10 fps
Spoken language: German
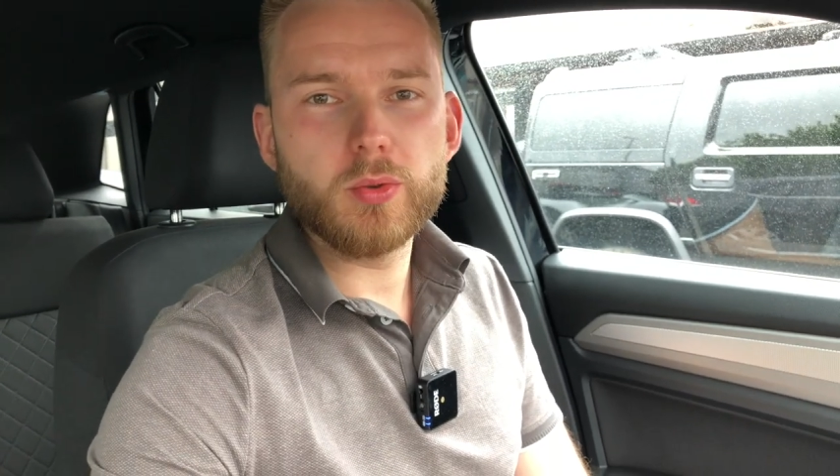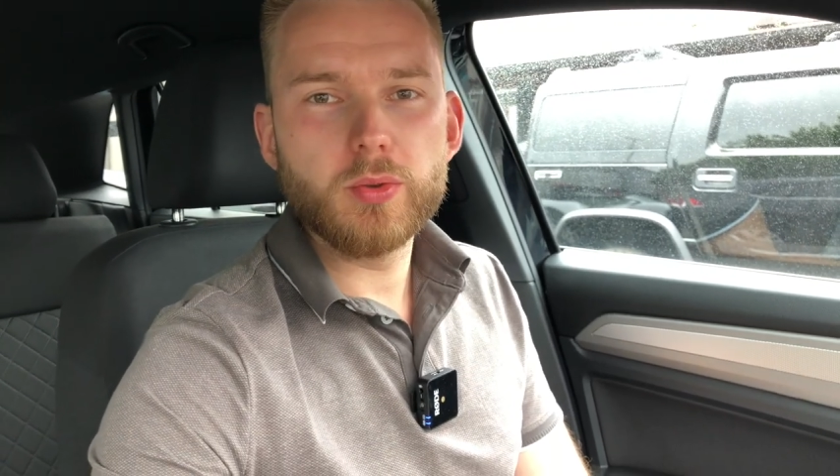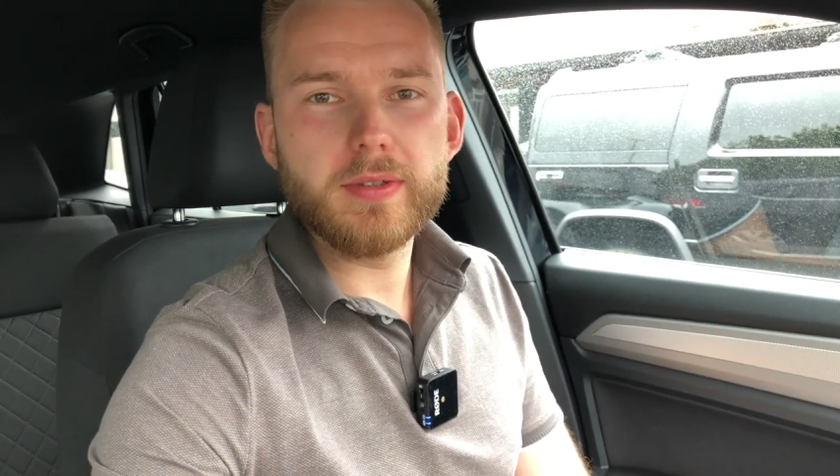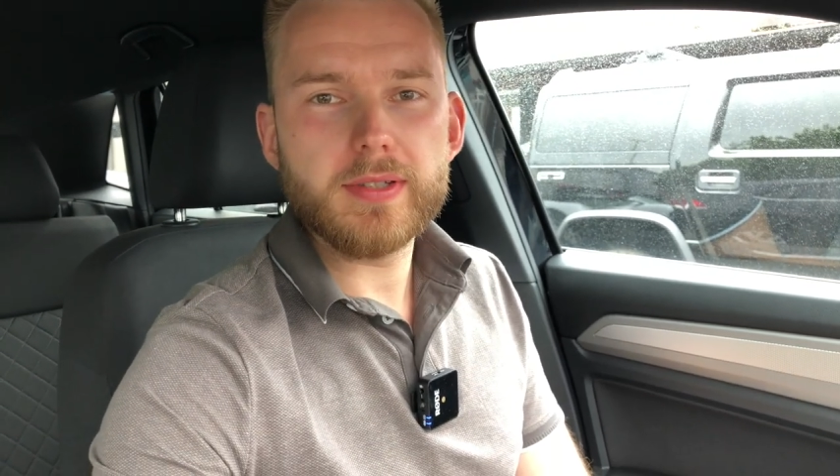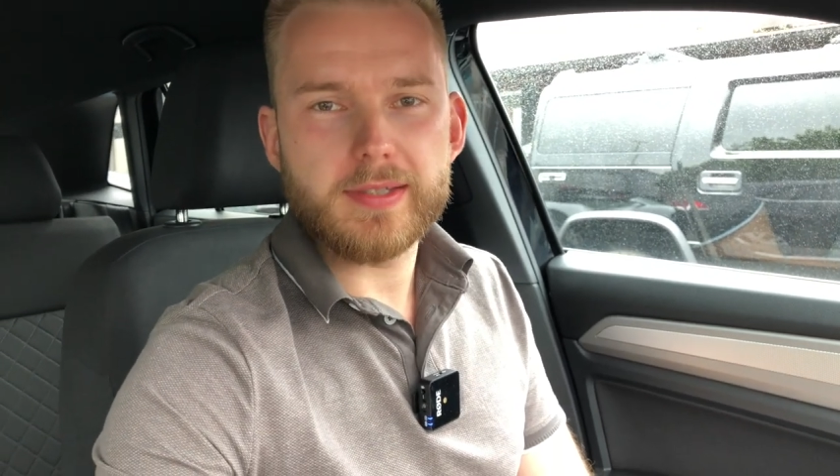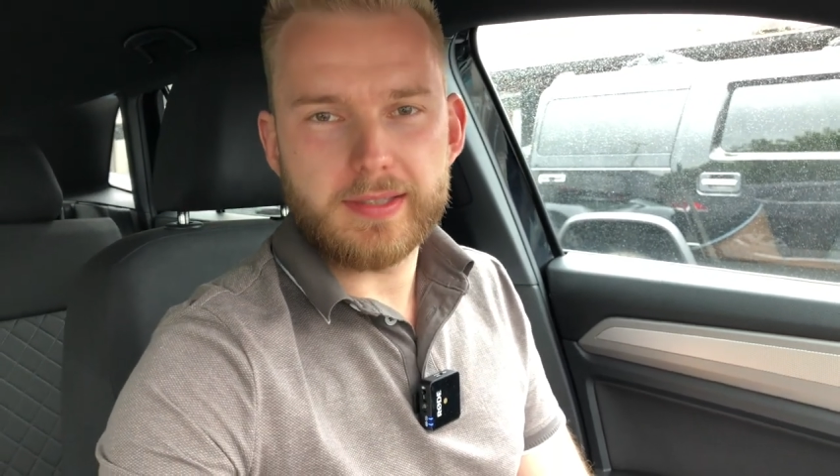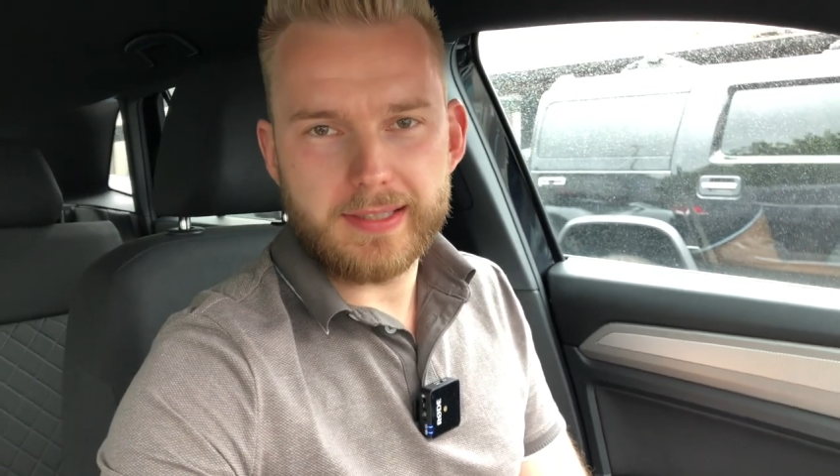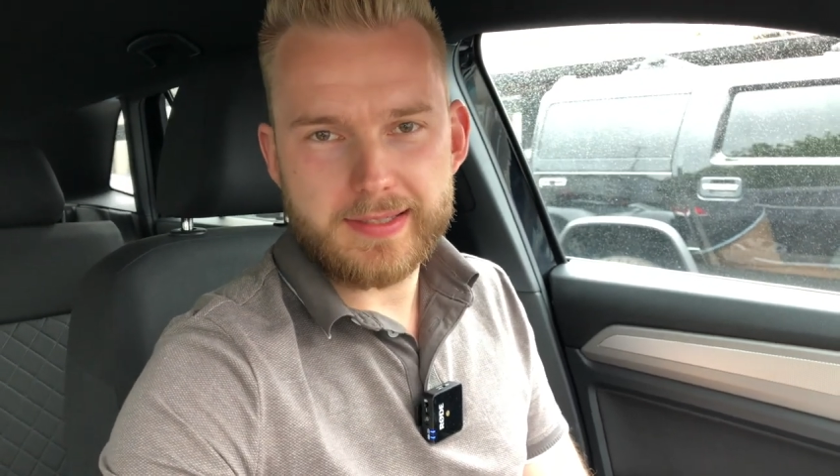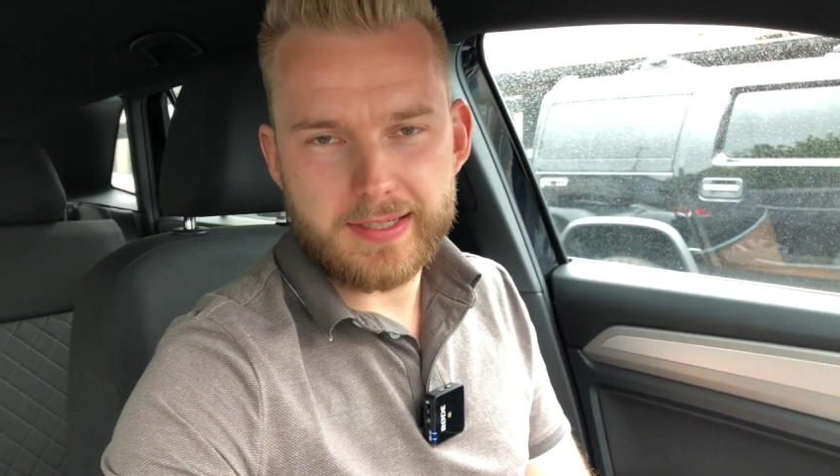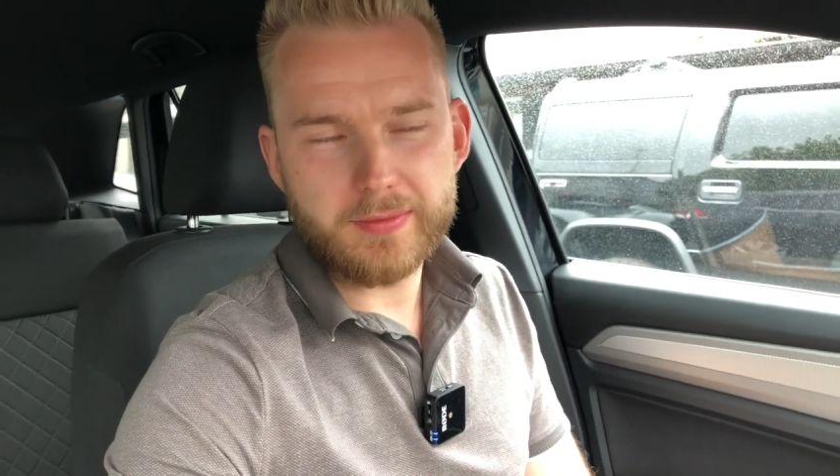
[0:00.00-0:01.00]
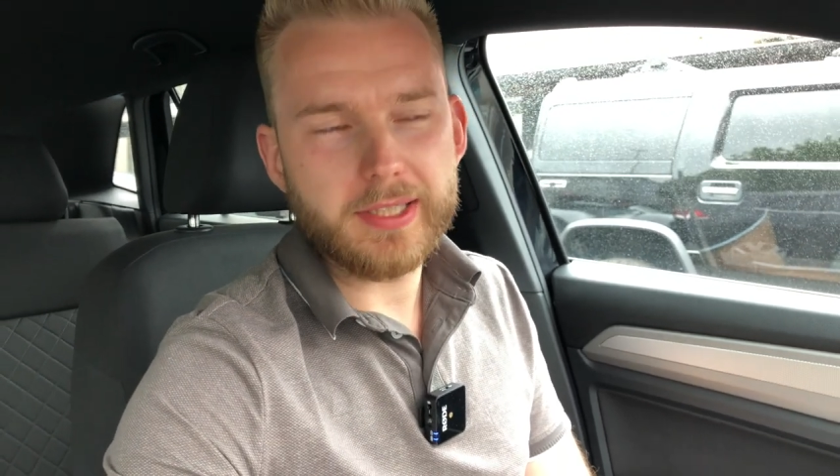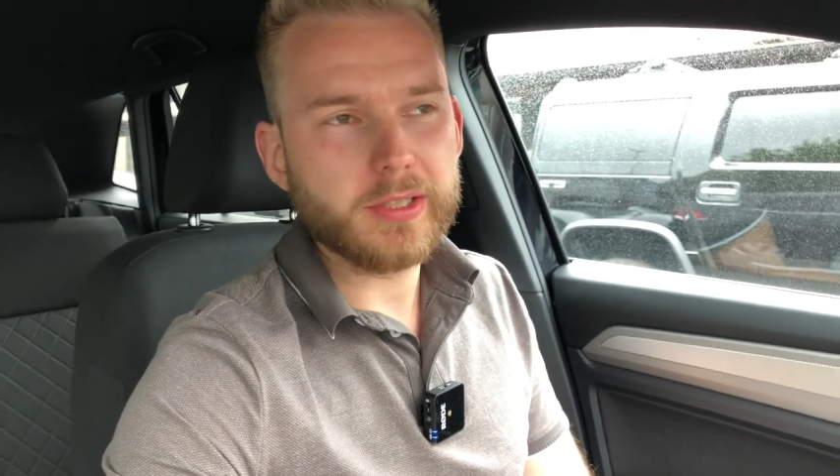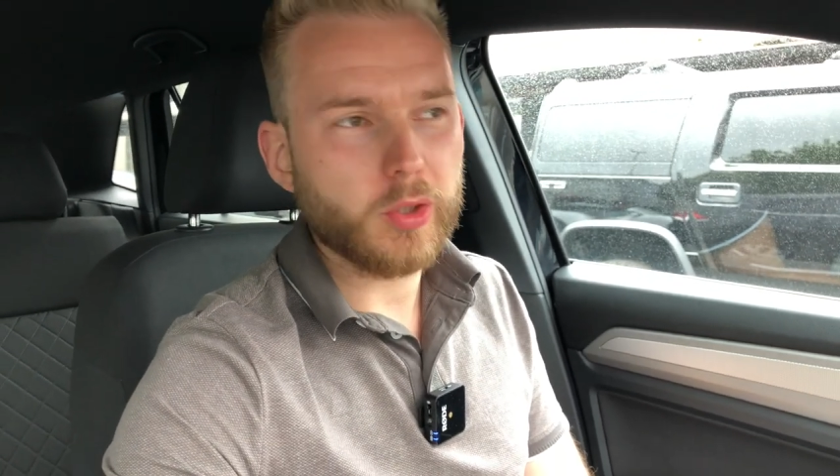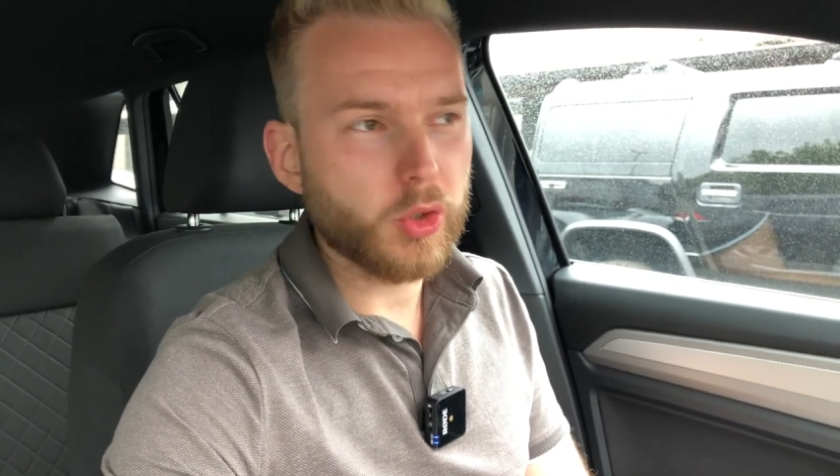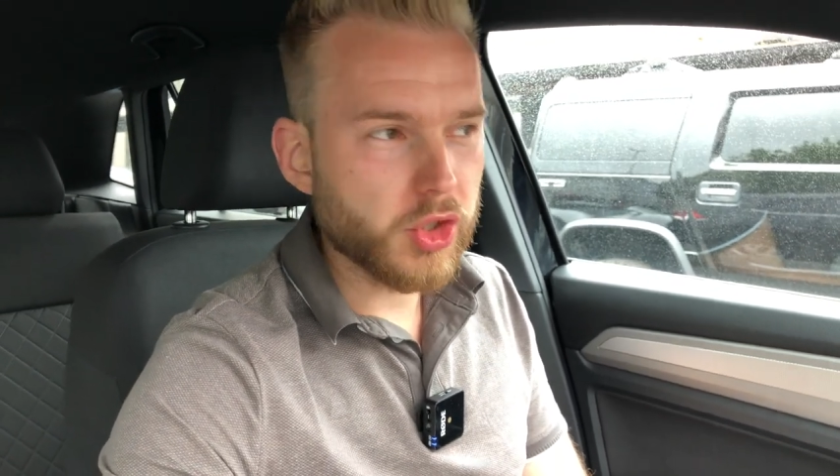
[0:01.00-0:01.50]
und jetzt haben wir den
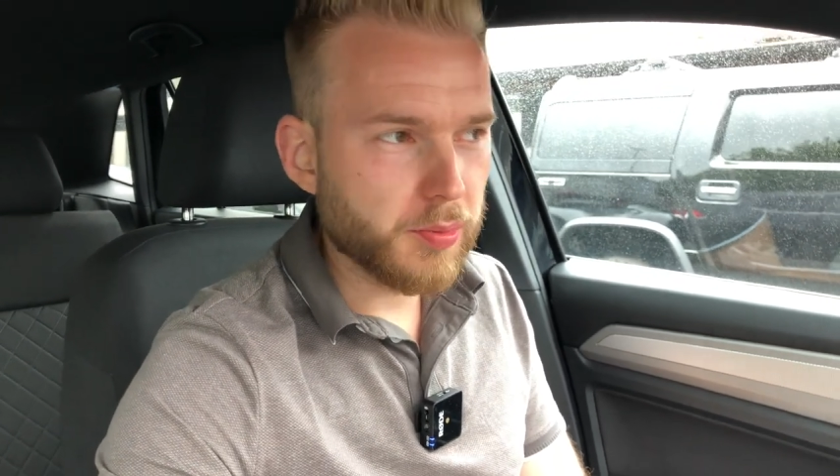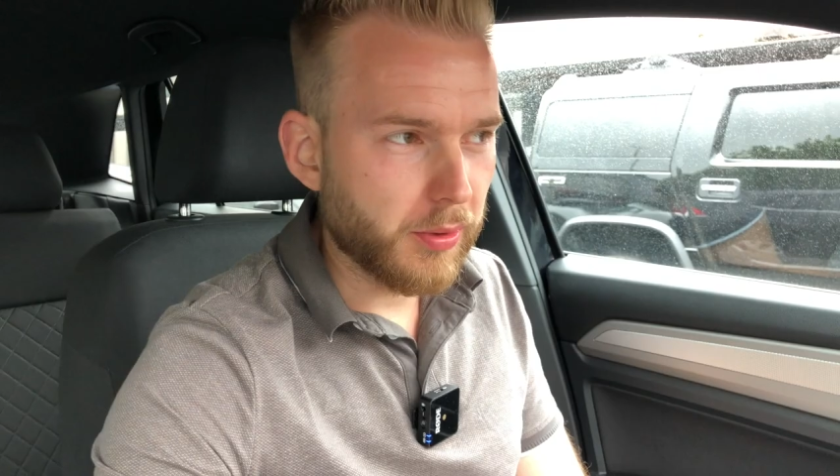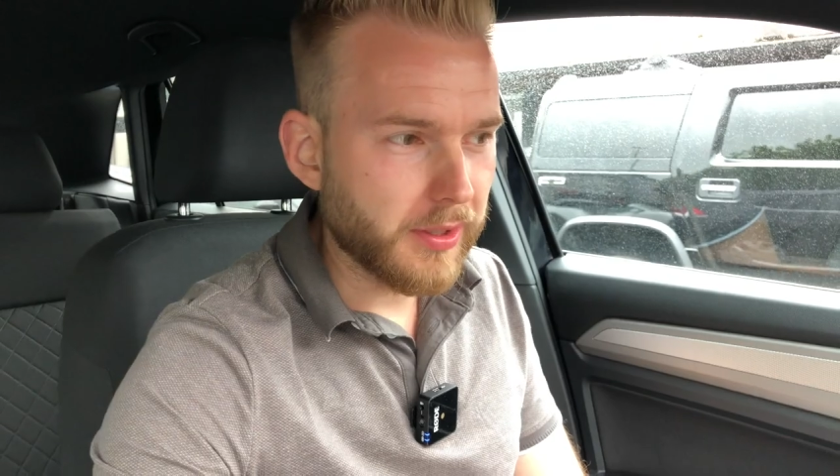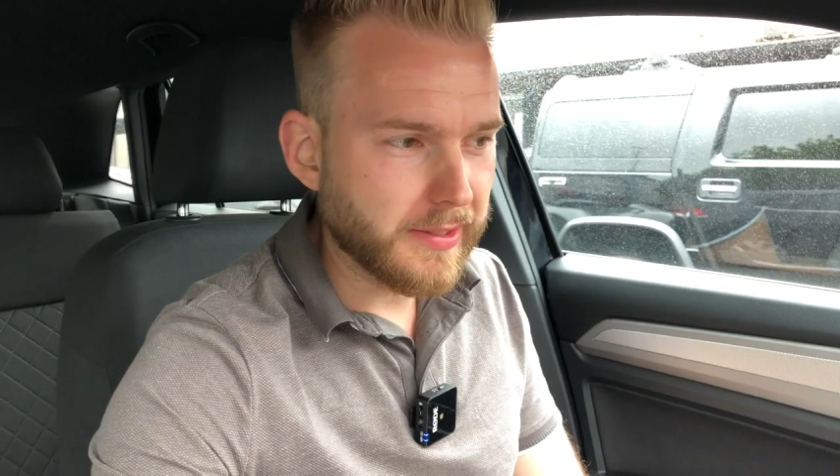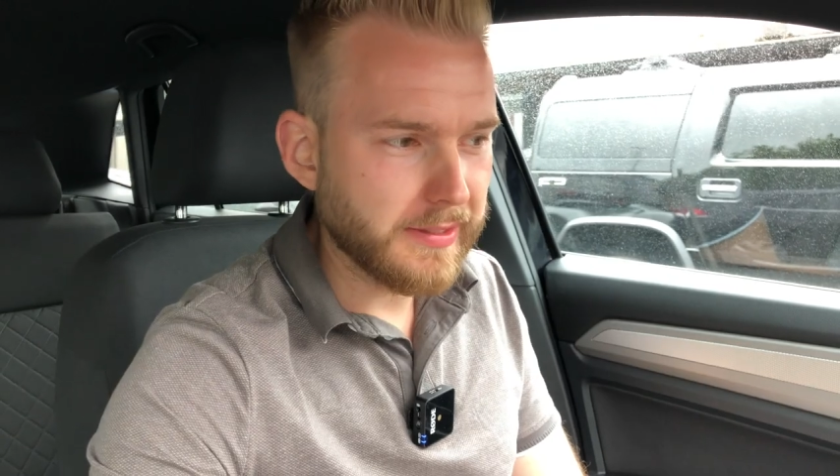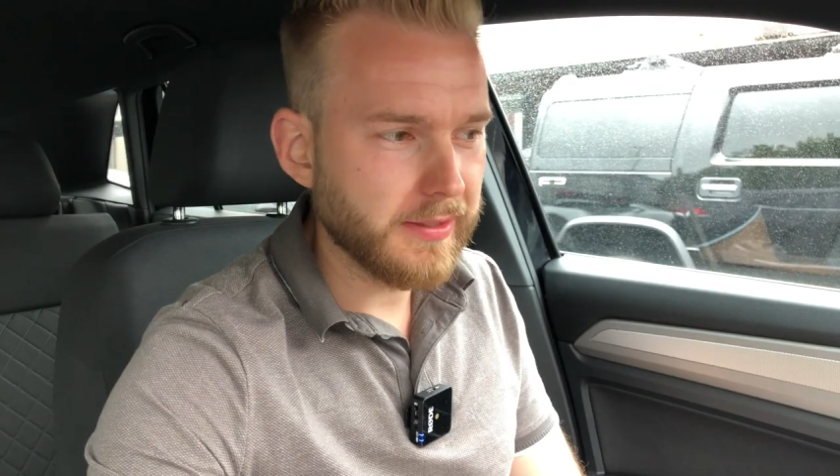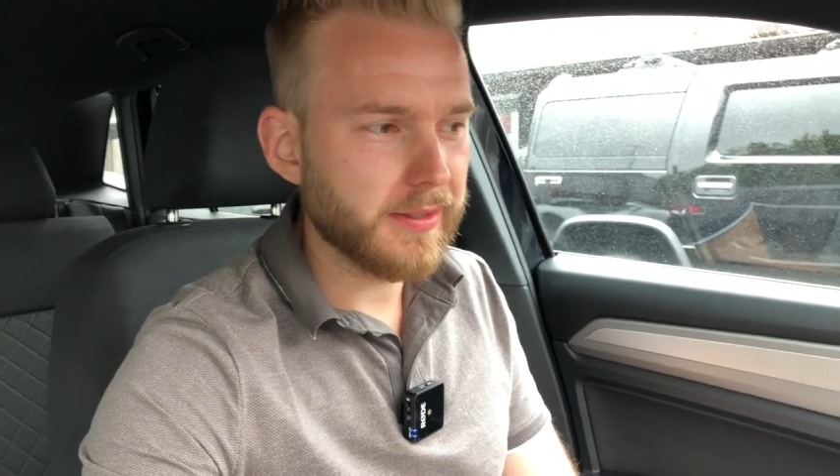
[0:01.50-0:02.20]
Cross Sport hier.